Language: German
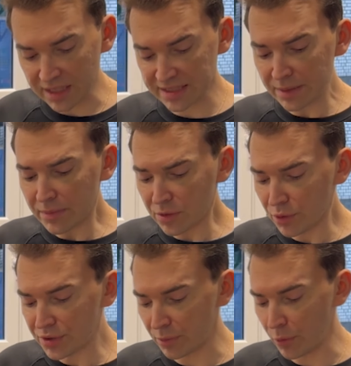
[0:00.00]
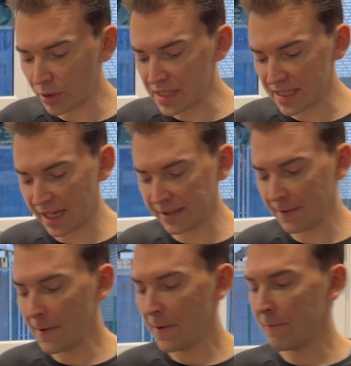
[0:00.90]
Es gibt natürlich die Möglichkeit,
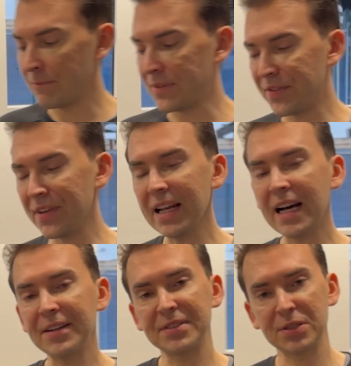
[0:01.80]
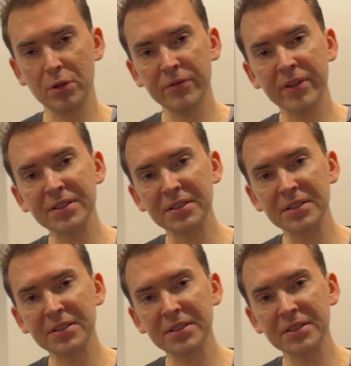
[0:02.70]
die fehlerhafte Software,